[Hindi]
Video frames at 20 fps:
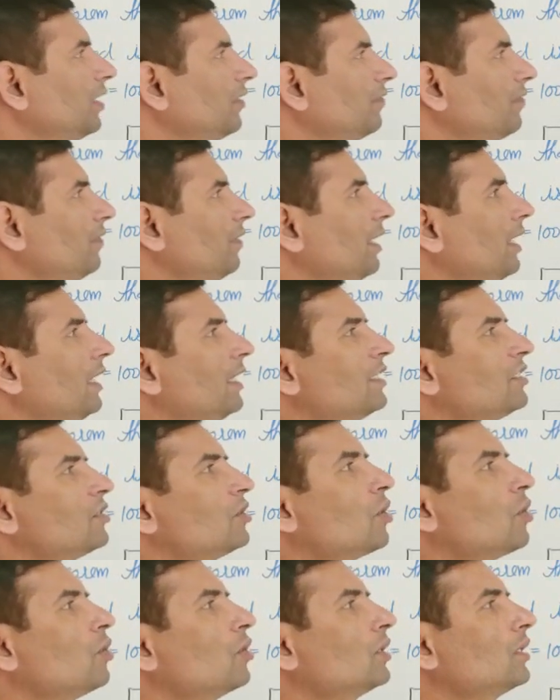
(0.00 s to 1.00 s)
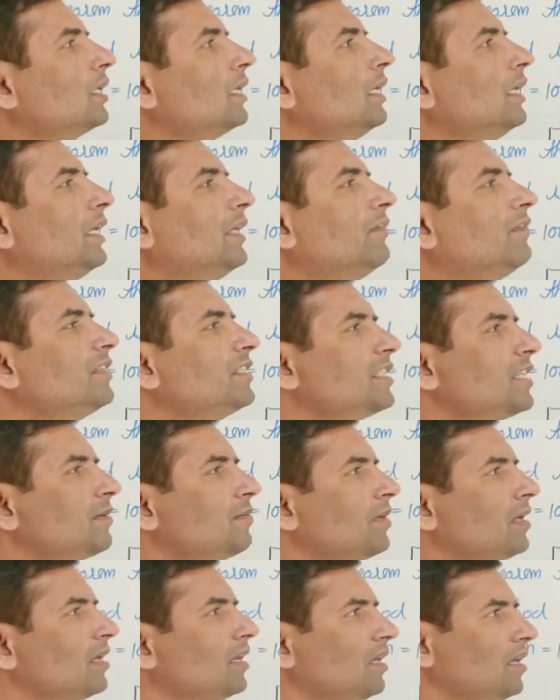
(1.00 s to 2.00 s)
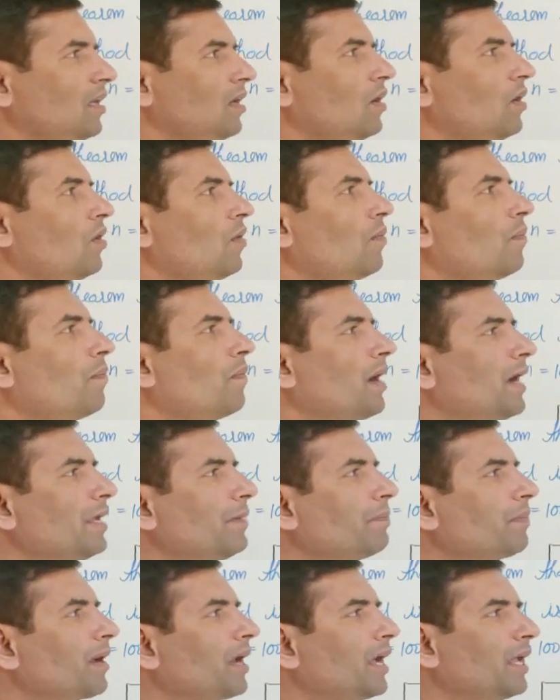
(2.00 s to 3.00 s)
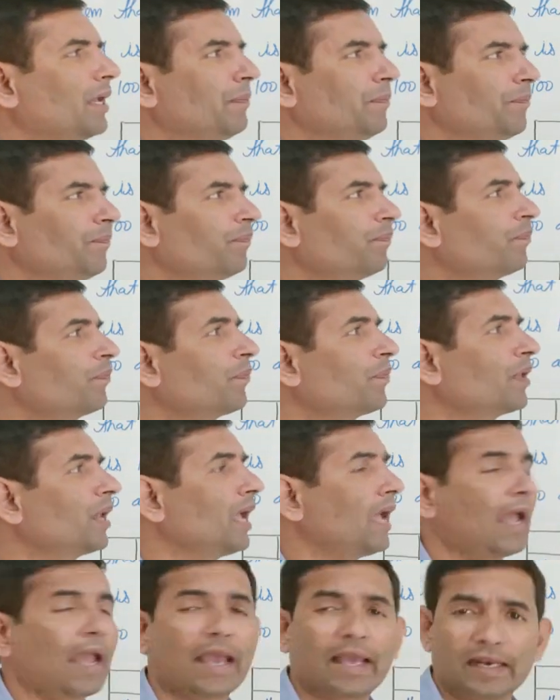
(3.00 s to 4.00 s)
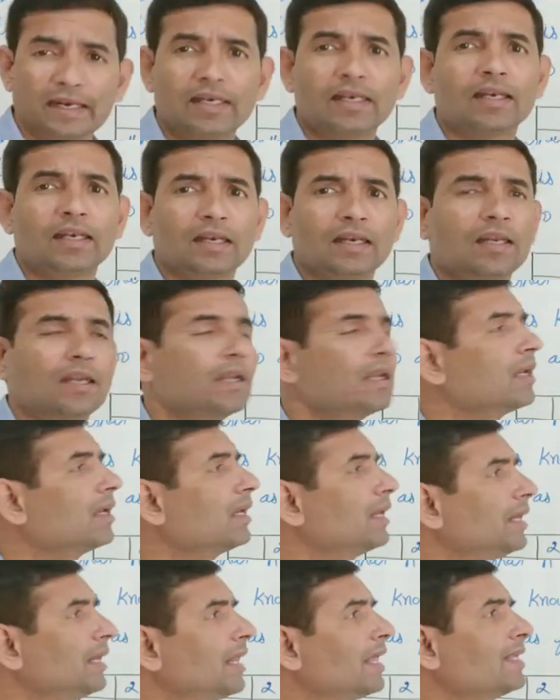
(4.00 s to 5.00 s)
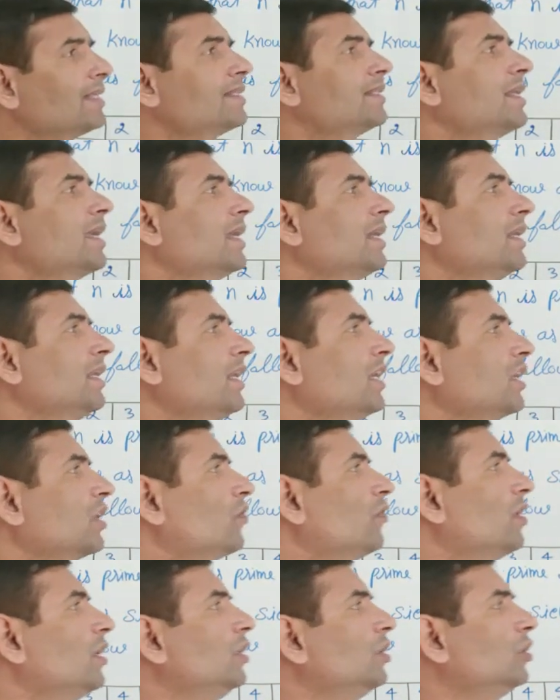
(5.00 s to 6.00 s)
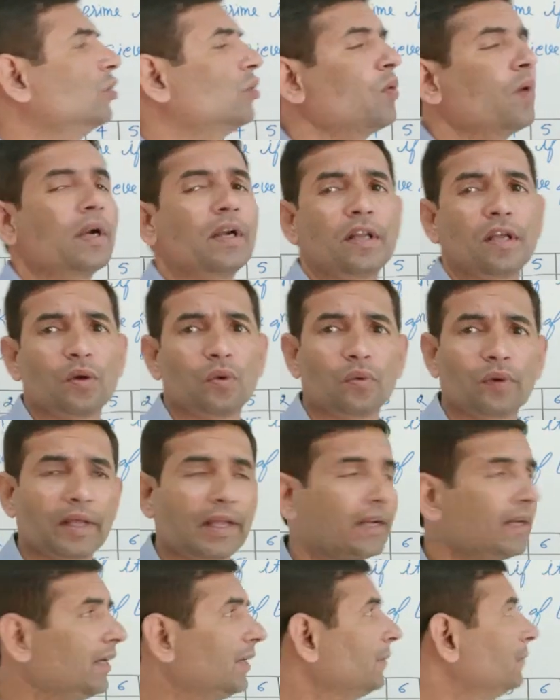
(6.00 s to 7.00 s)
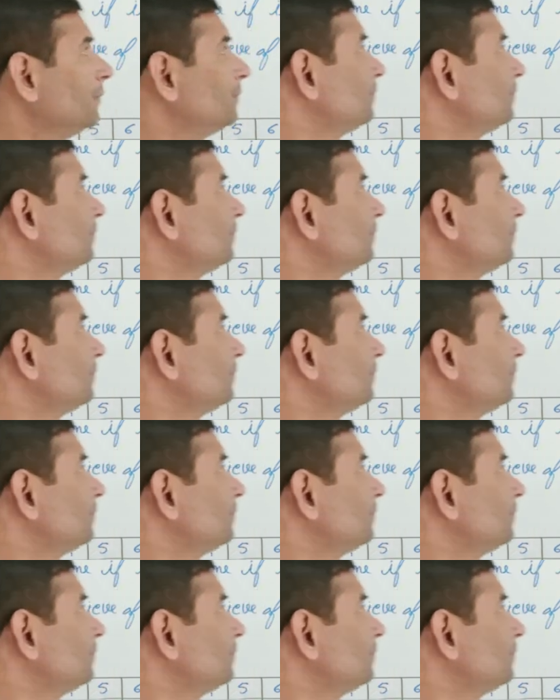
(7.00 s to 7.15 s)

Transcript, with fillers: इफ इट इज नॉट डिविजेबल बाय प्राइम एन लेस देन इक्वल टू अंडर रूट एन